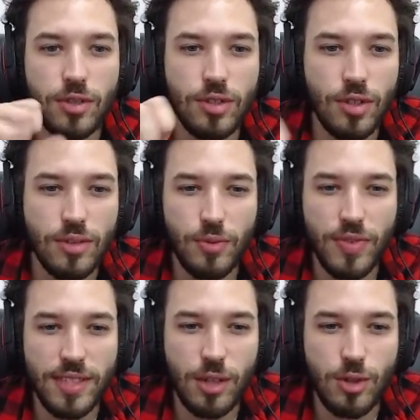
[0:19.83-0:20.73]
só, não
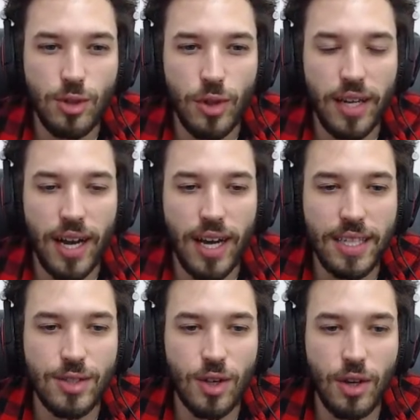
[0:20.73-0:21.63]
fiz nem os
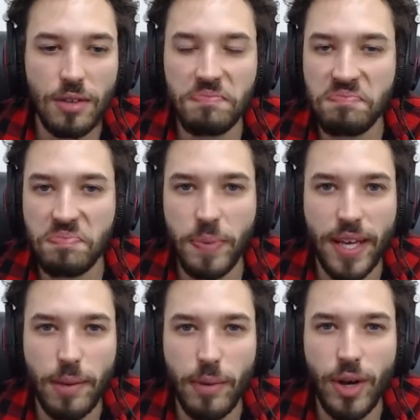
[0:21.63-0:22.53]
tutoriais, só
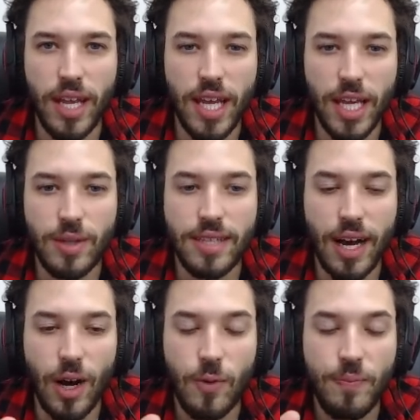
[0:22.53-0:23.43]
peguei meu elenco e
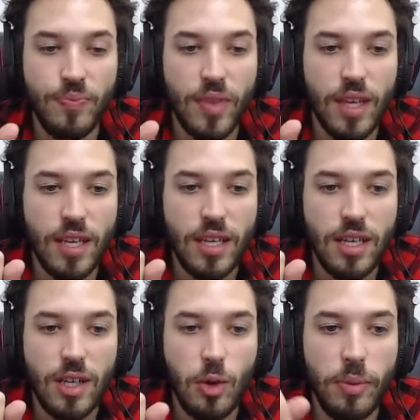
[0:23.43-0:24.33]
tal.
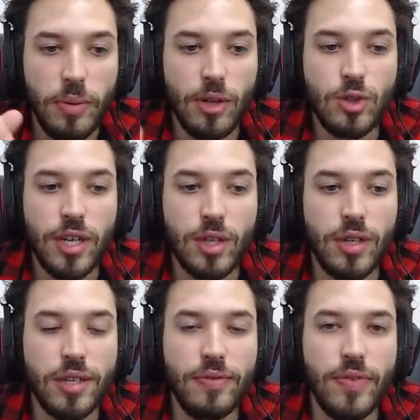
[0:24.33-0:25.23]
E o primeiro
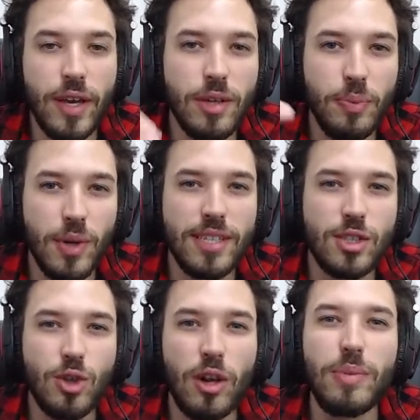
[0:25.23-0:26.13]
jogador que veio, depois você
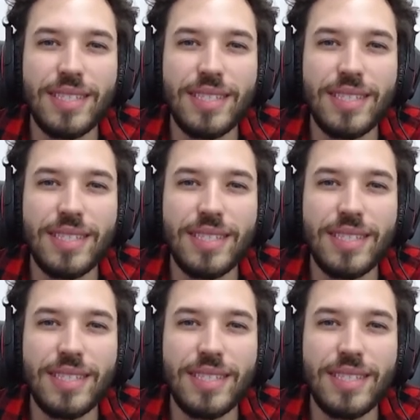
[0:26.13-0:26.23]
escolhe uma